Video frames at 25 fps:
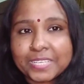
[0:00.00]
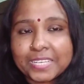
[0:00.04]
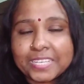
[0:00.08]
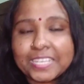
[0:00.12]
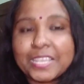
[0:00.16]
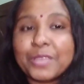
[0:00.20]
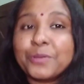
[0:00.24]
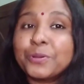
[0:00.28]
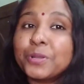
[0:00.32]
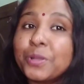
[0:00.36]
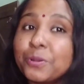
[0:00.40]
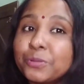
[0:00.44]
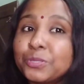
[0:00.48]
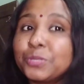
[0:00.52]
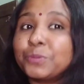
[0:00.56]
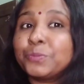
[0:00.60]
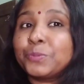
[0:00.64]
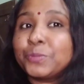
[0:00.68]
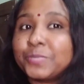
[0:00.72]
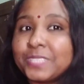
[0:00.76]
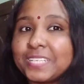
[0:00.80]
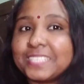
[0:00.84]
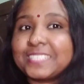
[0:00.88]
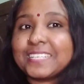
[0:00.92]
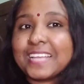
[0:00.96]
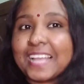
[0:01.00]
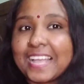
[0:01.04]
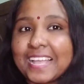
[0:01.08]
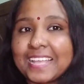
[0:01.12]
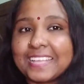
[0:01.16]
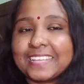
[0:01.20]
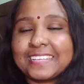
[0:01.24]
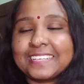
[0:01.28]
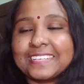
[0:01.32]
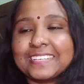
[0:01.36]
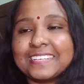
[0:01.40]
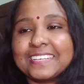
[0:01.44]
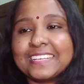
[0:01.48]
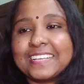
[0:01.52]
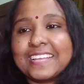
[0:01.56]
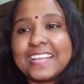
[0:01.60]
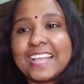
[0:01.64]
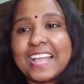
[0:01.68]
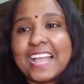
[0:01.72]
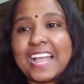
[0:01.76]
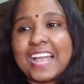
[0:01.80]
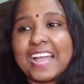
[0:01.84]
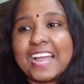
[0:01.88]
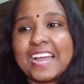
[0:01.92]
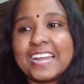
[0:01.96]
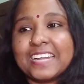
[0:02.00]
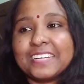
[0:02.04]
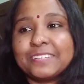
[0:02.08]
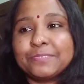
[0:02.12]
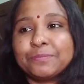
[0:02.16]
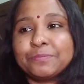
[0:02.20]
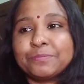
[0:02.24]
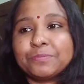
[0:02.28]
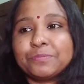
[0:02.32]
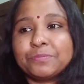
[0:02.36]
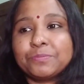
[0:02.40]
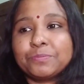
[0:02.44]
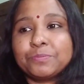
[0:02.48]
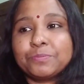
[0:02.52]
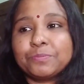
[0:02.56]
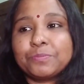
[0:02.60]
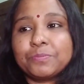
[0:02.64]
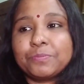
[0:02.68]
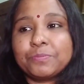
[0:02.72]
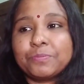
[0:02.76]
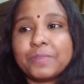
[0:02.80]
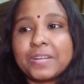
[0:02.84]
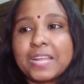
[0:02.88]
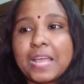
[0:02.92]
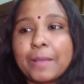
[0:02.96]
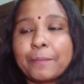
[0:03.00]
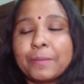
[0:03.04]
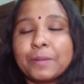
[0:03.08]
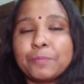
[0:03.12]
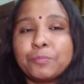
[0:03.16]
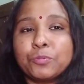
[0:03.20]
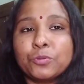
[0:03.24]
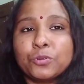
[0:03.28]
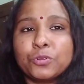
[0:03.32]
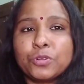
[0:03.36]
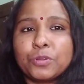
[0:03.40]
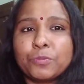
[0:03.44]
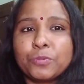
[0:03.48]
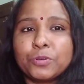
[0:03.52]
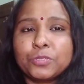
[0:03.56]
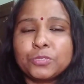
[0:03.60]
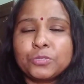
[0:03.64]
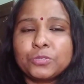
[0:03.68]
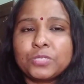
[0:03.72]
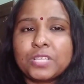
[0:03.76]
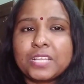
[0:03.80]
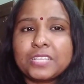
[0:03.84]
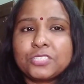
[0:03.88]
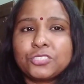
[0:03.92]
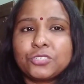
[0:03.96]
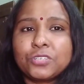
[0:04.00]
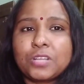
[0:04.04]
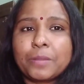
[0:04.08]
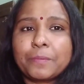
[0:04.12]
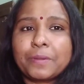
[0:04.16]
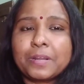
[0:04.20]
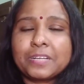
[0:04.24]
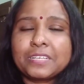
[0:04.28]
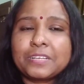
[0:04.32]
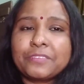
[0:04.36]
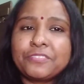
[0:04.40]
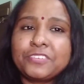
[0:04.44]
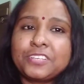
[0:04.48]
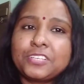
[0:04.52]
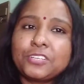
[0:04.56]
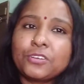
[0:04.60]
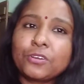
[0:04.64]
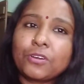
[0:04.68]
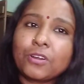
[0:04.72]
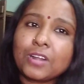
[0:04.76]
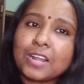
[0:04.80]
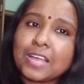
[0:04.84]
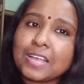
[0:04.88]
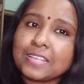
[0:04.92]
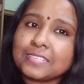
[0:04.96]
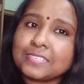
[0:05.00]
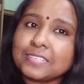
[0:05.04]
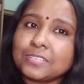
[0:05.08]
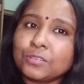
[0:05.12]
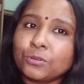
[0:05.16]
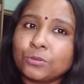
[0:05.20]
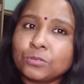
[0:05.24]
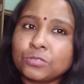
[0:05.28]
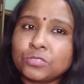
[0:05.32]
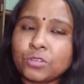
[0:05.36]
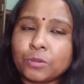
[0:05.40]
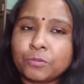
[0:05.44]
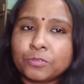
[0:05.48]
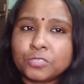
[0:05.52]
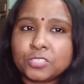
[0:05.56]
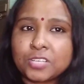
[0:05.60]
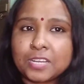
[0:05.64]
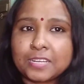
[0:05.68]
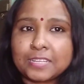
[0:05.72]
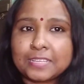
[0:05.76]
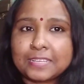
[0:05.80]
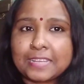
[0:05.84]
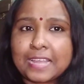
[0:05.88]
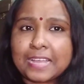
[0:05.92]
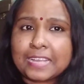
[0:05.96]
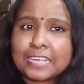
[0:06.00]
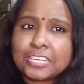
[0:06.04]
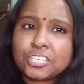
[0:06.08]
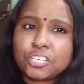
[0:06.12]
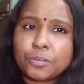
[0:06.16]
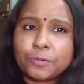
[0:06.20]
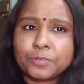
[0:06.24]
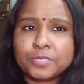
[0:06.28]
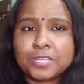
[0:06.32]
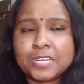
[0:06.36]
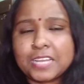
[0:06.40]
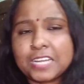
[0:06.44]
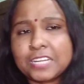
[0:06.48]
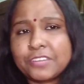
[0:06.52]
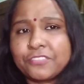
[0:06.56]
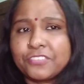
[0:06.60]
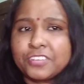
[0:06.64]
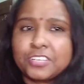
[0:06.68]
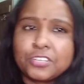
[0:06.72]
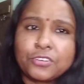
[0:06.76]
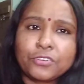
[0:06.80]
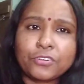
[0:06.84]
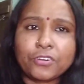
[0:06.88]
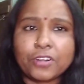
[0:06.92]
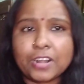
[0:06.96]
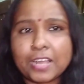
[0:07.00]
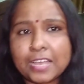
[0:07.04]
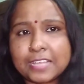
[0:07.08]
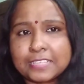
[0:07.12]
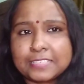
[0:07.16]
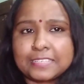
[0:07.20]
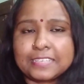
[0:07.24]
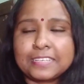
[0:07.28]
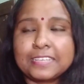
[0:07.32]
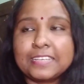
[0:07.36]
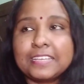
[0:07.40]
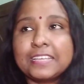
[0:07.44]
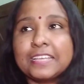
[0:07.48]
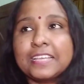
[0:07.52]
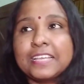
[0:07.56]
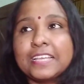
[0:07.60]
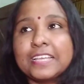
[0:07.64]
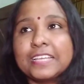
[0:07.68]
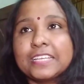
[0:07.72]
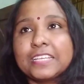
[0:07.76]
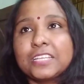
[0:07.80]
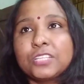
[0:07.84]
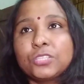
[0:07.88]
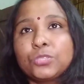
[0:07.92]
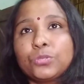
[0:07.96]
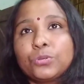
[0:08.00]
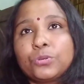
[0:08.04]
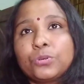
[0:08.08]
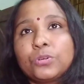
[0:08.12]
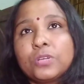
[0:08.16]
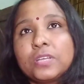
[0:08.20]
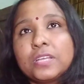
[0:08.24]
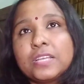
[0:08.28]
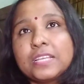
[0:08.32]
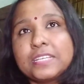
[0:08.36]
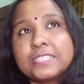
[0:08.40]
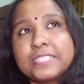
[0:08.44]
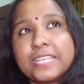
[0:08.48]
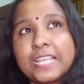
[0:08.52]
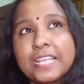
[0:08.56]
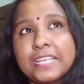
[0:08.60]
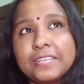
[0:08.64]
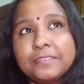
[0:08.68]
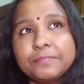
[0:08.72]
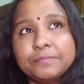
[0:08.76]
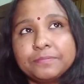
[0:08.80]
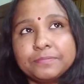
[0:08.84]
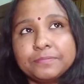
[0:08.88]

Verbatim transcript: কেউ কেউ তো বুঝে যায় আর মানে আমার পুরনো বন্ধুদের জন্য আমার একটা ভিডিও করা আছে নোজ সমস্যা নিয়ে নাকের সমস্যা নিয়ে একটা ভিডিও করা আছে কিন্তু সেই